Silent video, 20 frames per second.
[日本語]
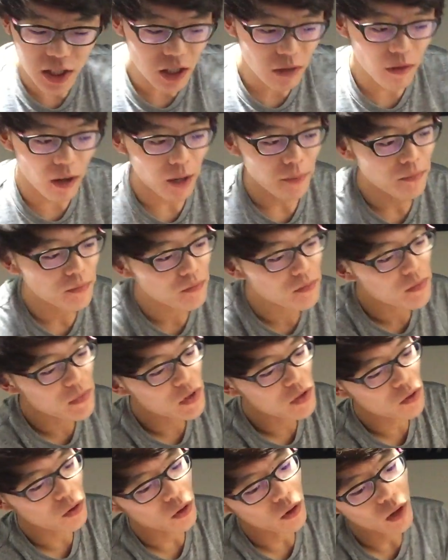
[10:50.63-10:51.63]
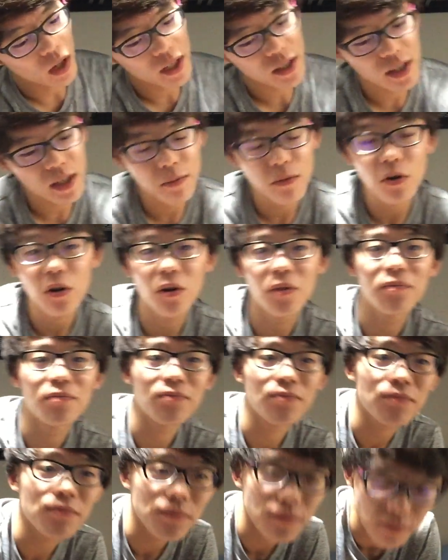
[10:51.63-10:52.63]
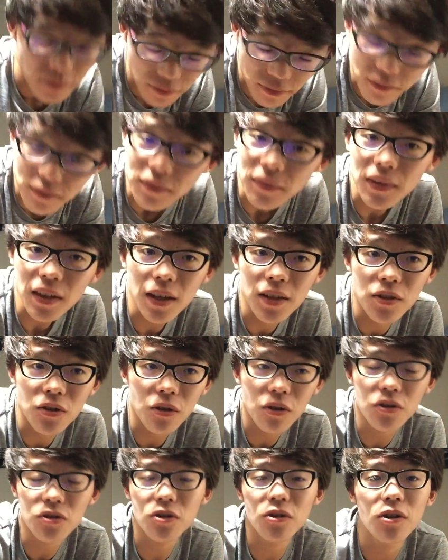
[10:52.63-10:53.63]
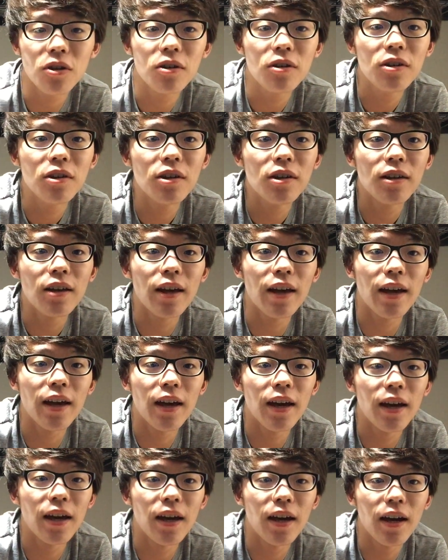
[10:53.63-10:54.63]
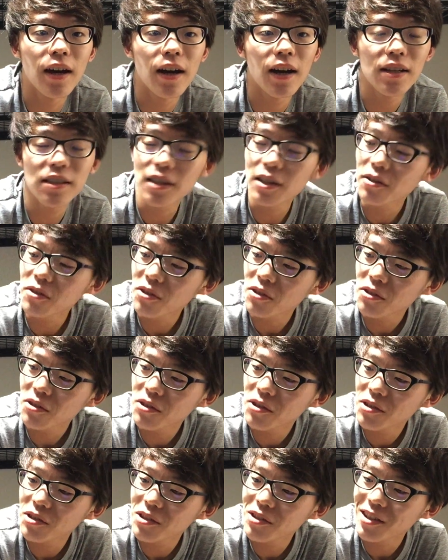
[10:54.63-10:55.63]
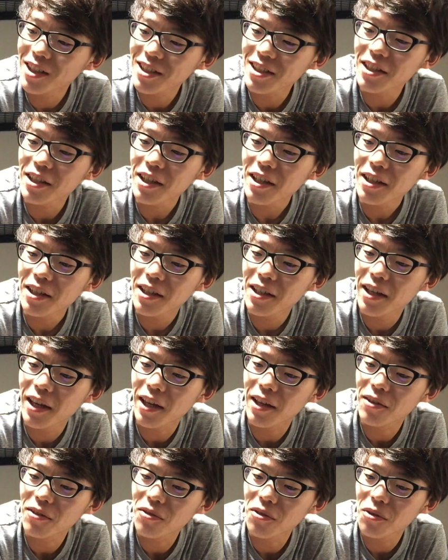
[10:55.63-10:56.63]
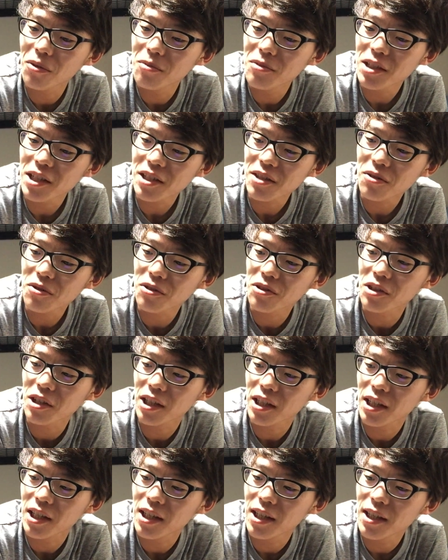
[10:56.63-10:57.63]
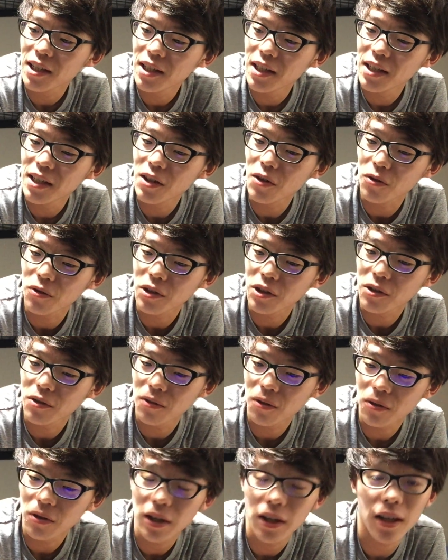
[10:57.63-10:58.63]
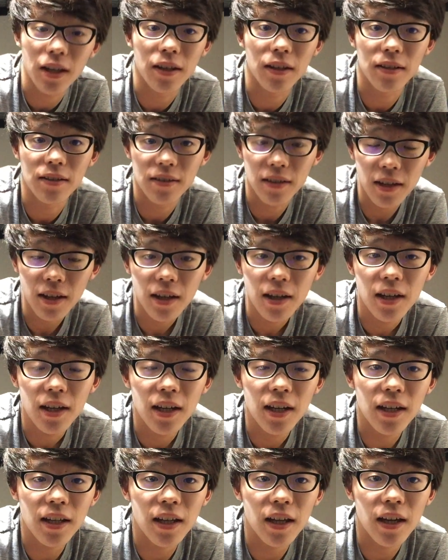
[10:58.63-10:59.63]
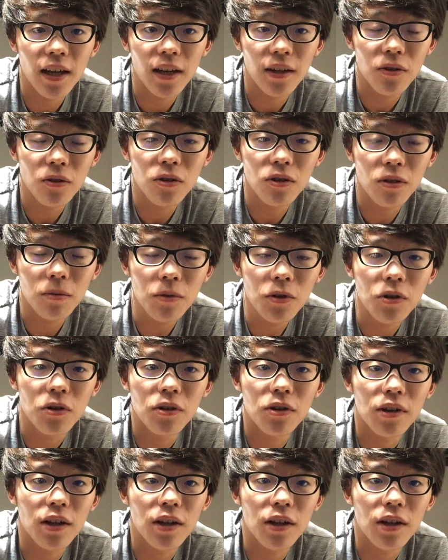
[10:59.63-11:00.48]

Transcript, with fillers: 日は、そう、明日も、それこそ、えー、明日の、明日ね、えっ、と、武蔵小杉に夜行く予定なんですね。えー、というのも、